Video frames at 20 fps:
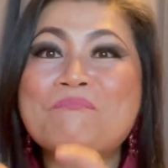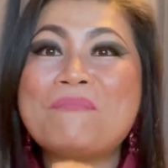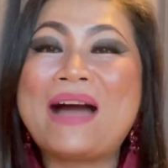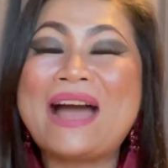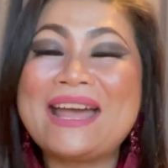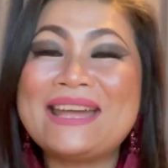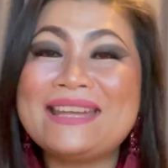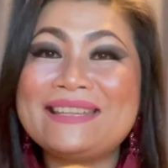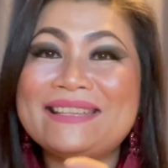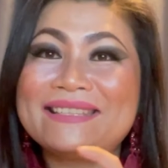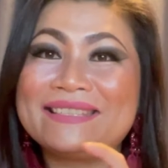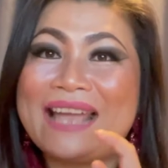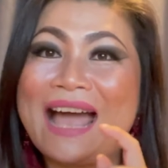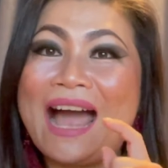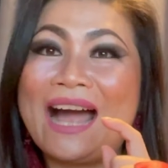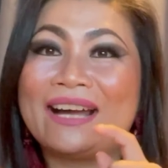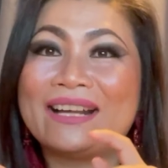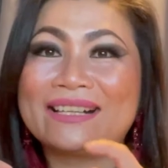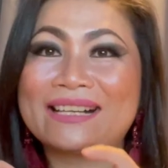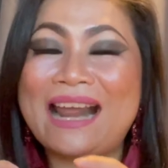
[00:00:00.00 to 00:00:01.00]
ไม่
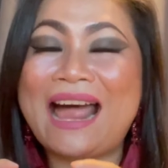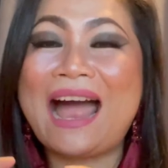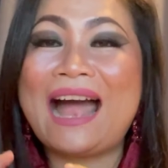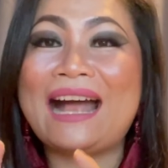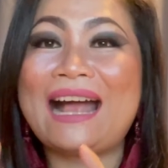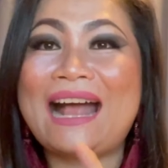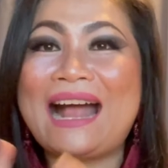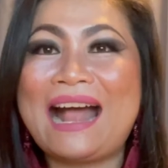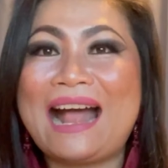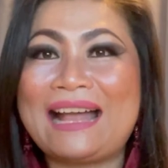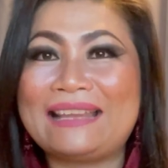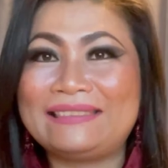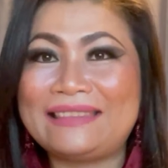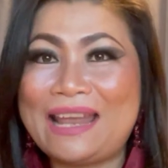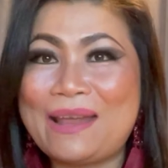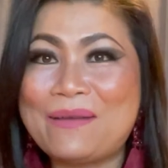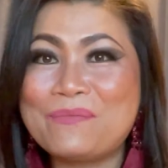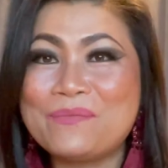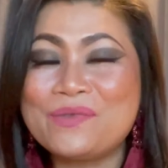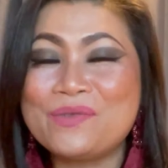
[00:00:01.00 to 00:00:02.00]
สั่งราคา
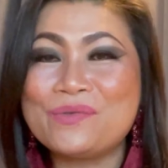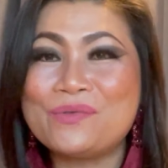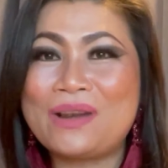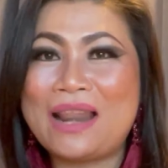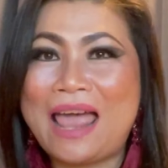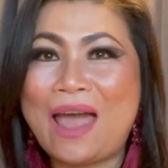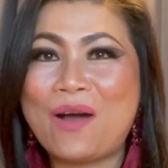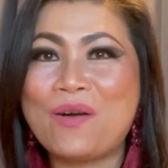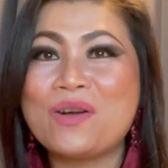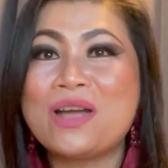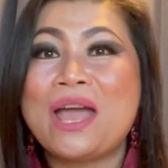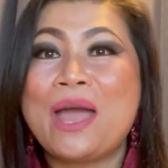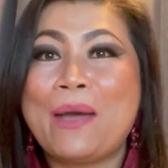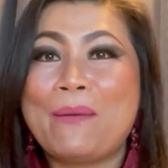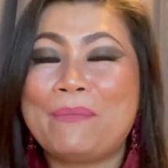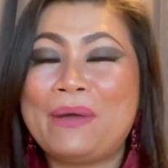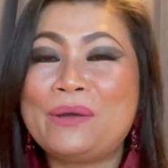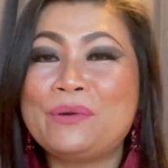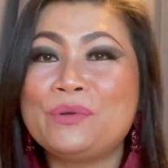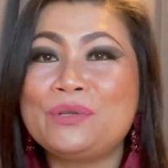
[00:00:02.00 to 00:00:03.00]
เต็มอยู่แล้ว
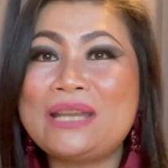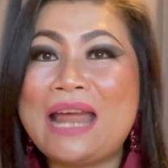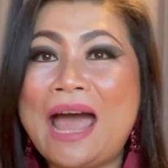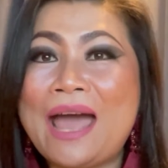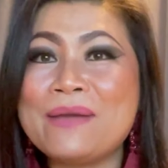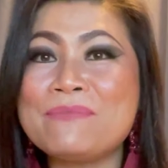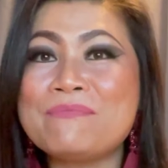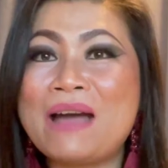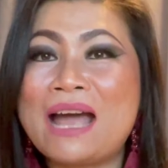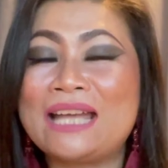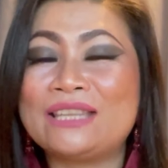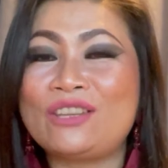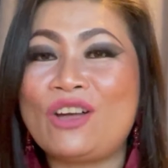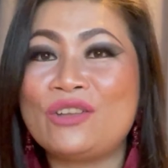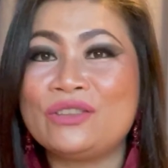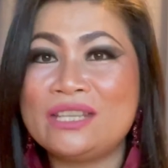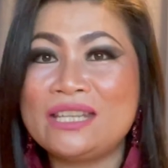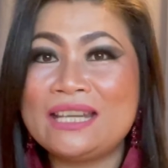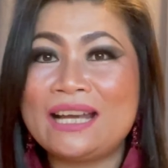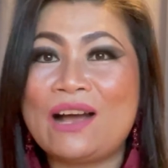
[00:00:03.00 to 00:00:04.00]
แม่นุชได้มาต
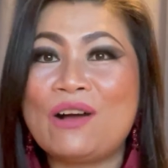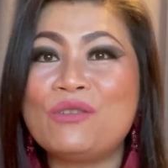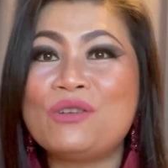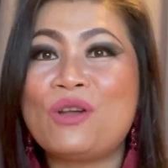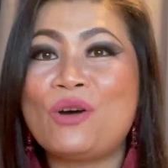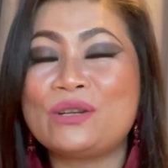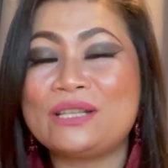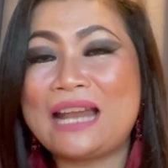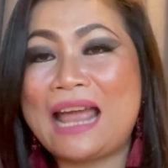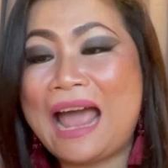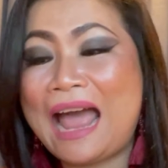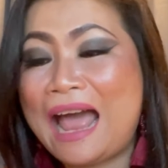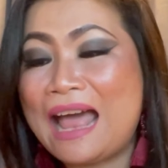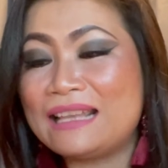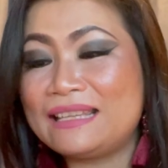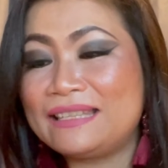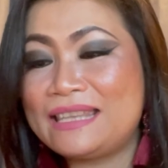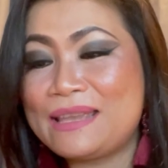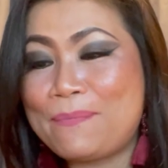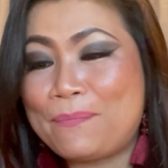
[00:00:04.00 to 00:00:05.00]
อนที่เขาลด ห้า
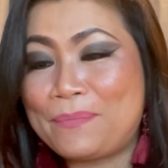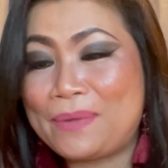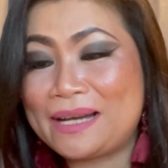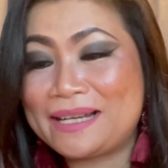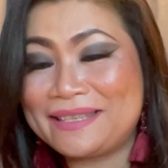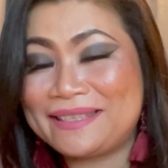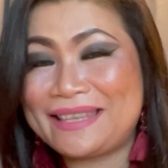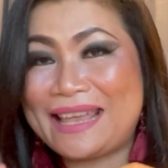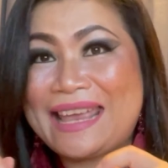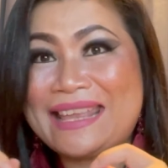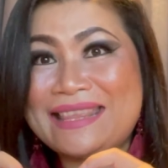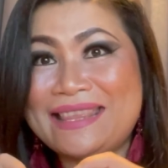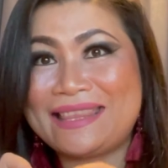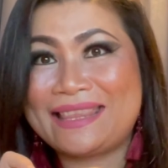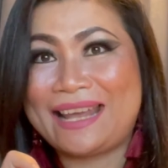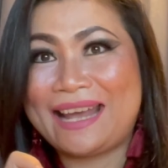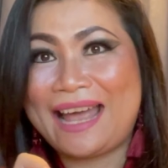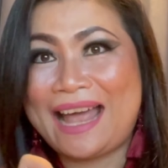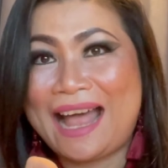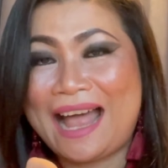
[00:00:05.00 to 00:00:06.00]
สิบเปอร์เซ็นต์
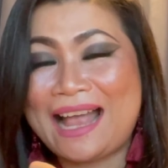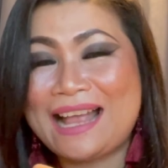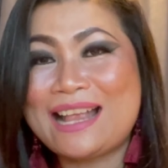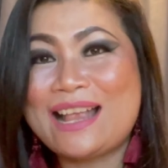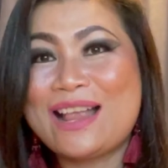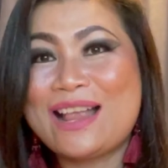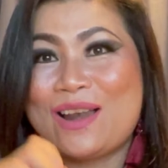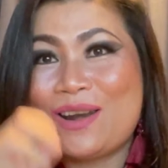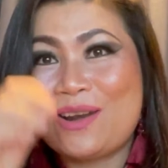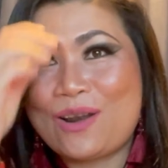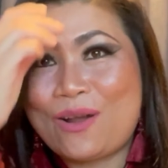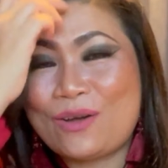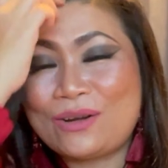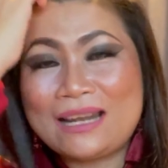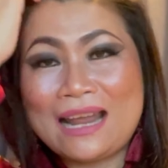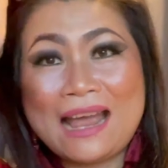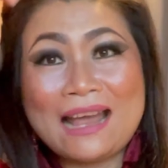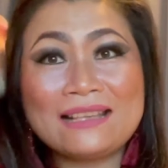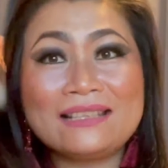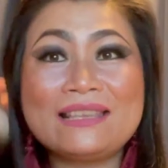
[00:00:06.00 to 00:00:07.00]
นะคะลด
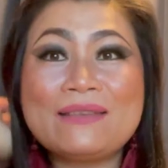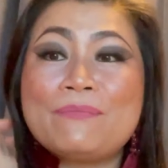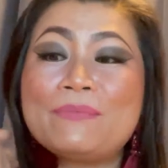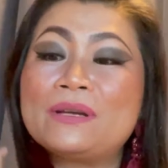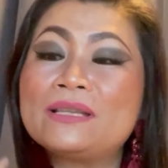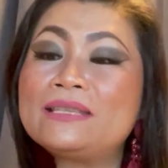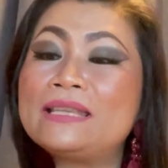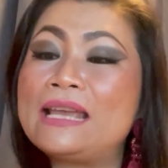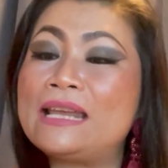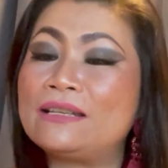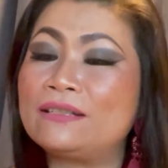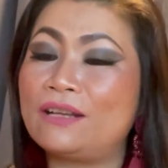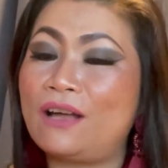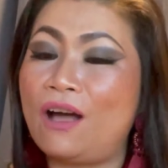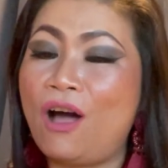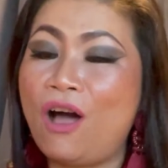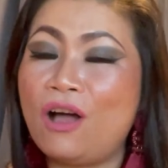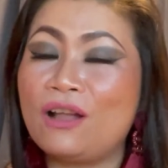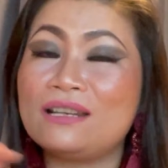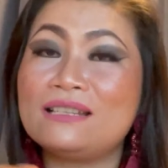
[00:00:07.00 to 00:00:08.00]
ห้าสิบเปอร์เซ็นต์
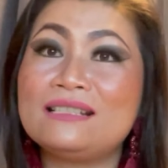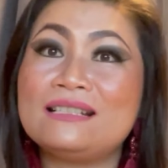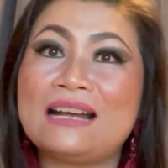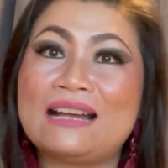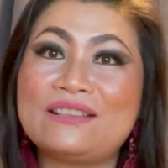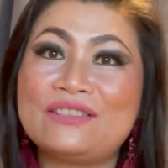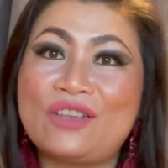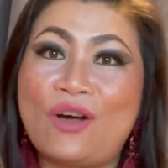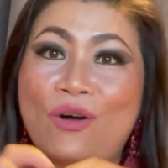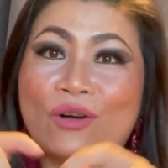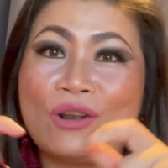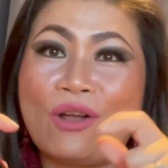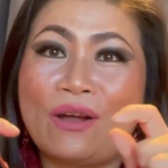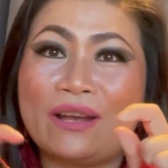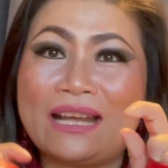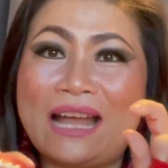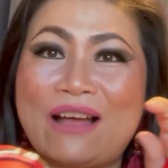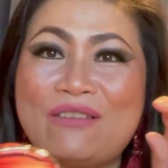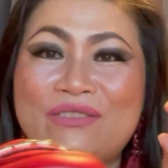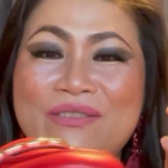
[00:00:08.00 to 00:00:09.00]
ก็เหลือสองร้อ
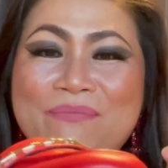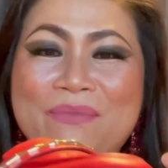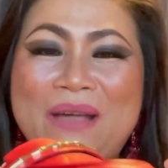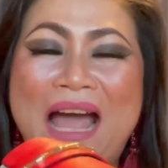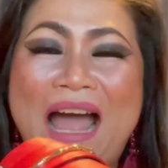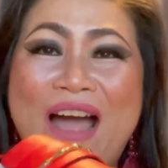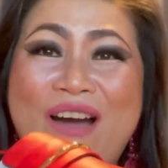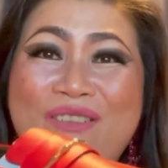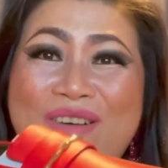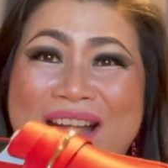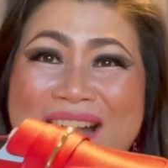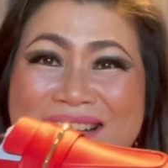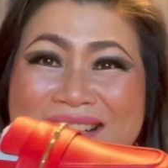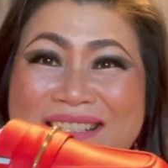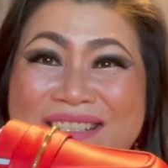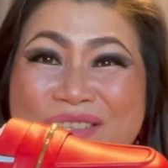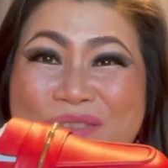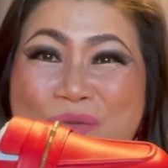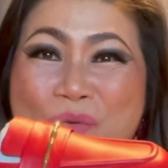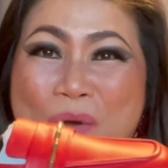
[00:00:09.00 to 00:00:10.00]
ยเก้าสิบเก้าค่ะ
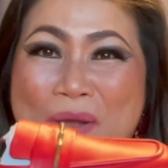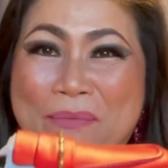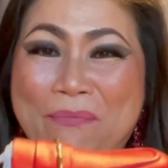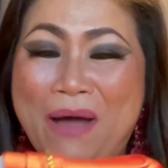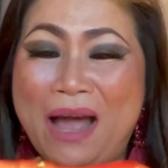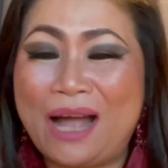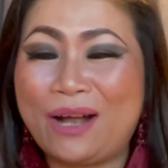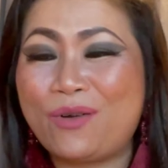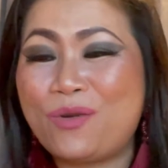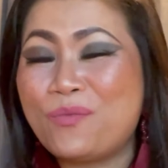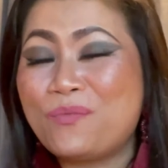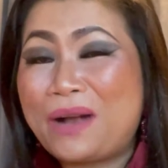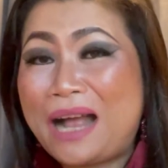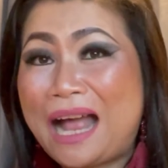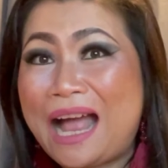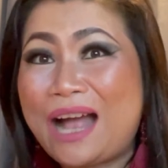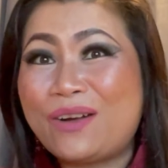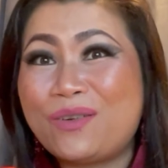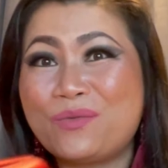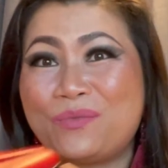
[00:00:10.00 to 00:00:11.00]
คือสวยมากคุ้ม
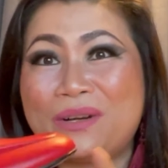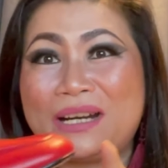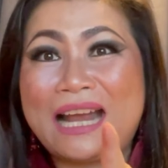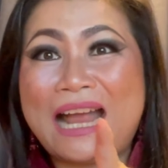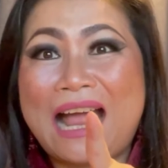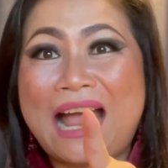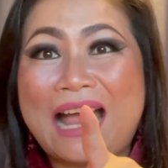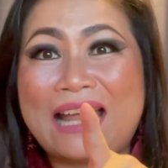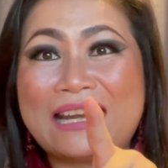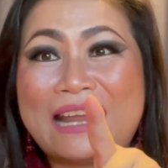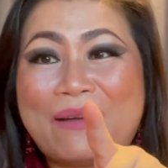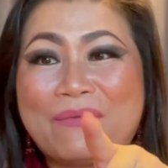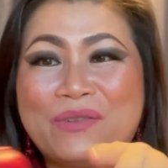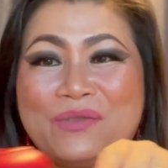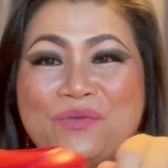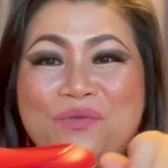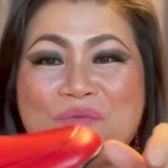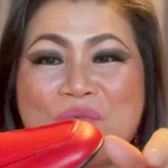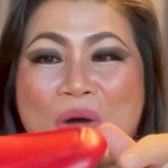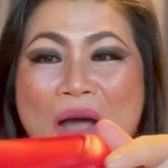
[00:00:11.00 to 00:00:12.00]
ค่าคุ้มราคานะ
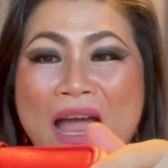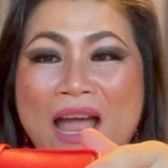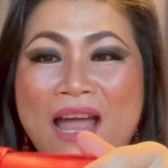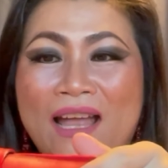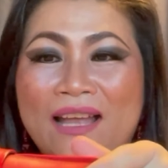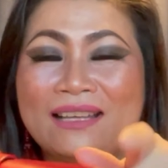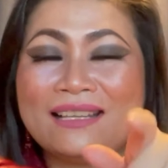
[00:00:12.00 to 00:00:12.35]
แม่นุชว่า